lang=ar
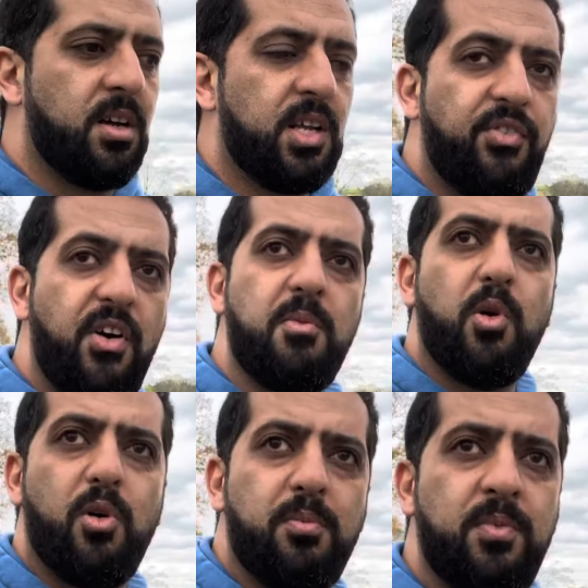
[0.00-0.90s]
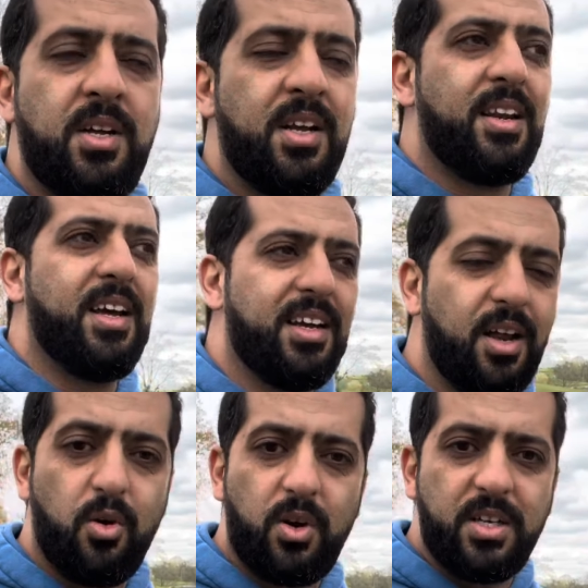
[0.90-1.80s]
تفهمهم لان
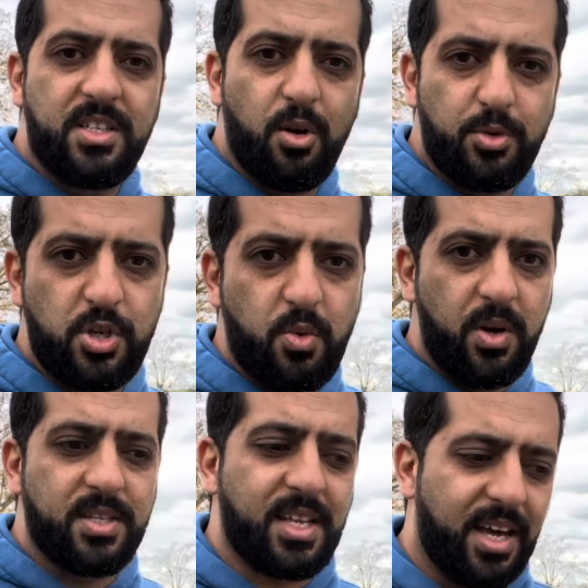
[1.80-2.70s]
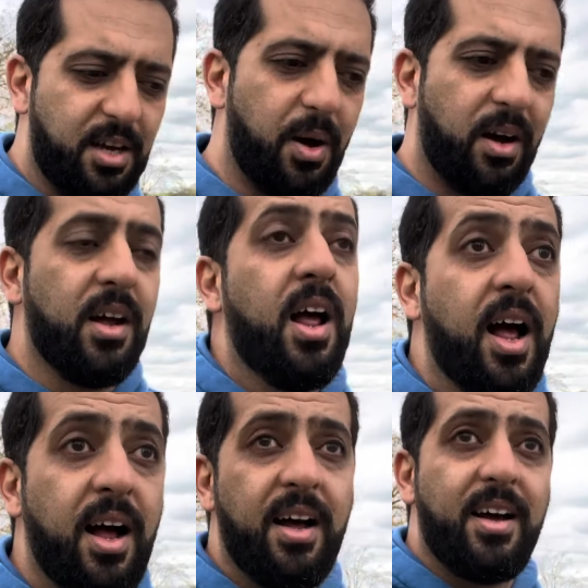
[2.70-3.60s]
لونجلي ديالهم شي شويه صعيبه
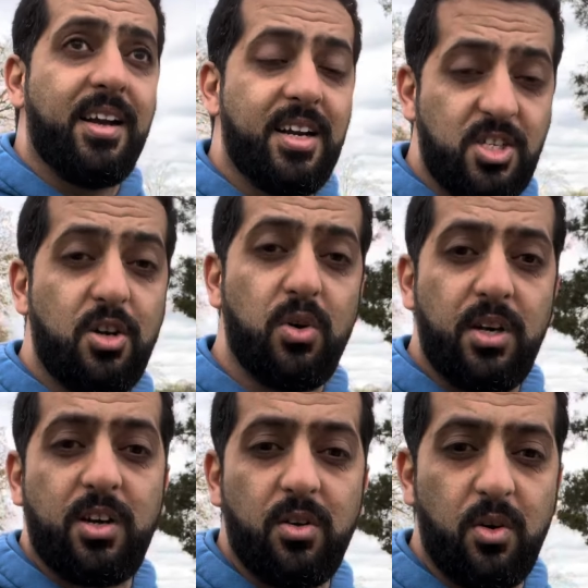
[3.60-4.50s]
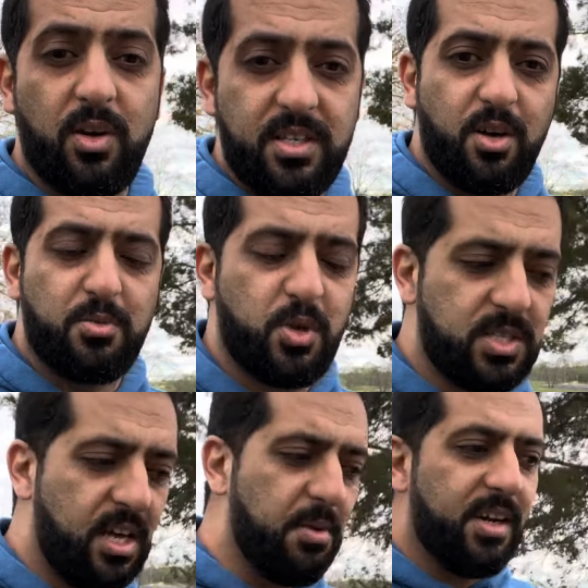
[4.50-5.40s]
علاش تنقول لك لونجلي ديالهم شويه
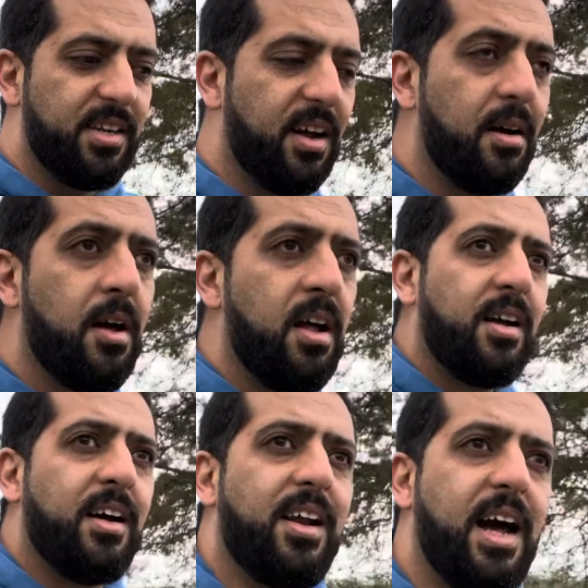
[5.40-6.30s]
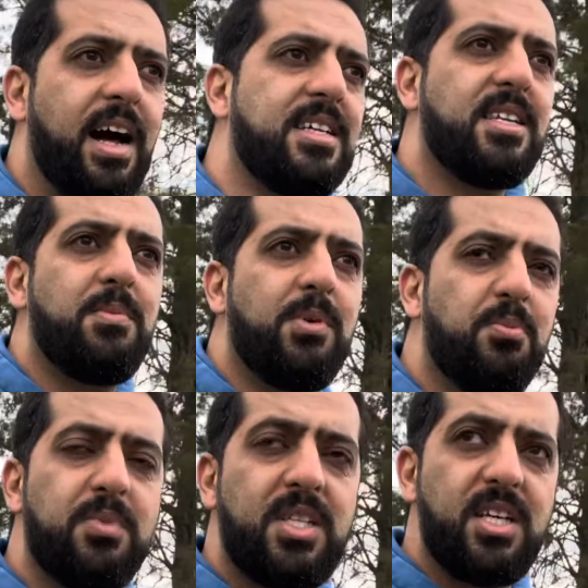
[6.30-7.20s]
صعيبه لان على حسب
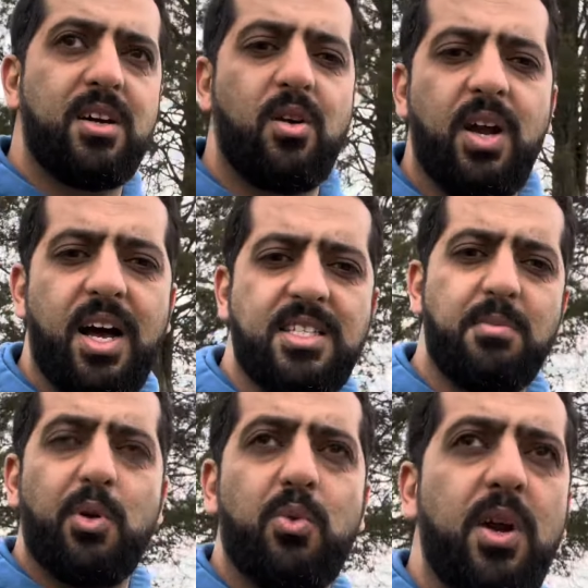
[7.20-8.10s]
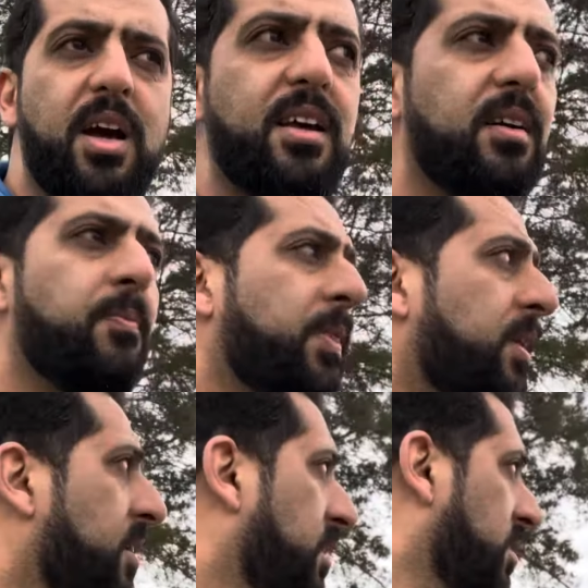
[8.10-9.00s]
المدينه وعلى حسب الولايه
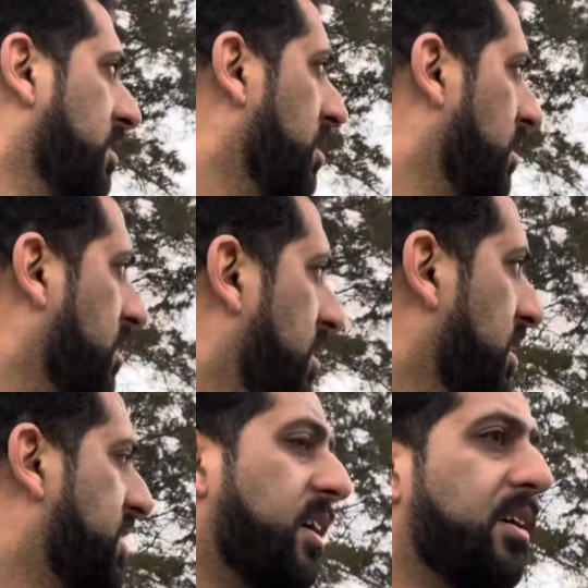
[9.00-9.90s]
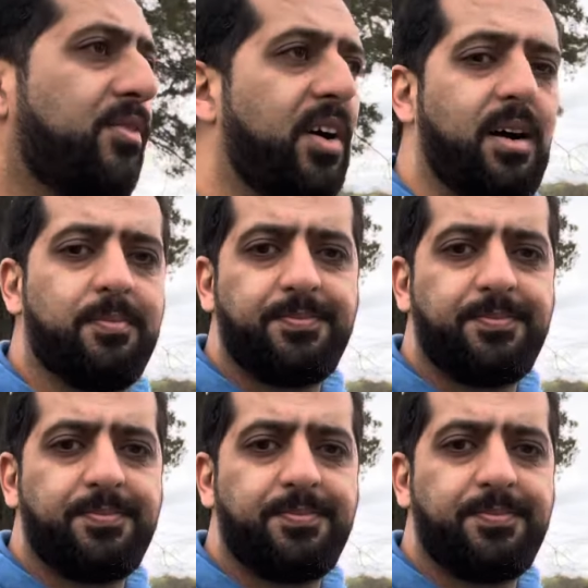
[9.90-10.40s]
اللي ساكن فيها